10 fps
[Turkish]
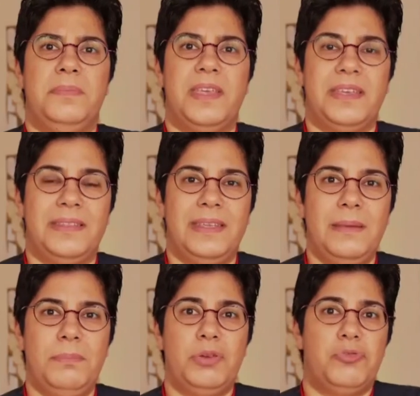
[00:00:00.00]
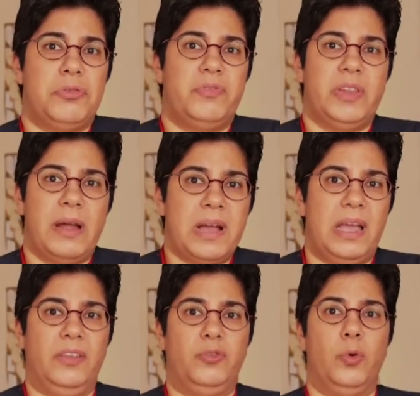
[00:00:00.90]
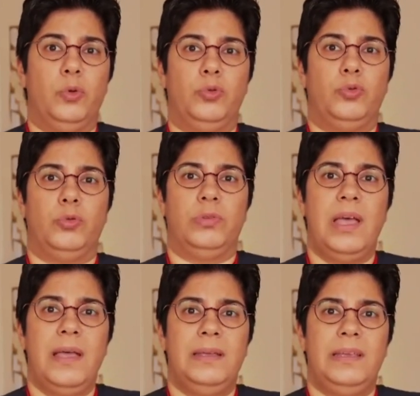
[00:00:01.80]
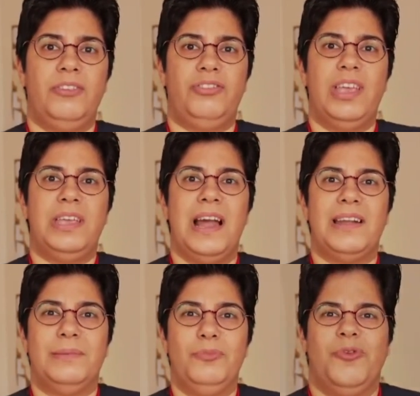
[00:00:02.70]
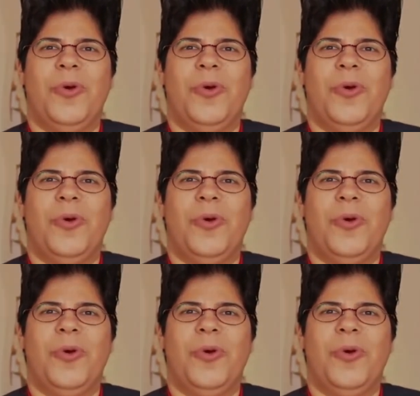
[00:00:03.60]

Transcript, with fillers: tekniği birçok sınav kaygısı olgusunda kişiye yardımcı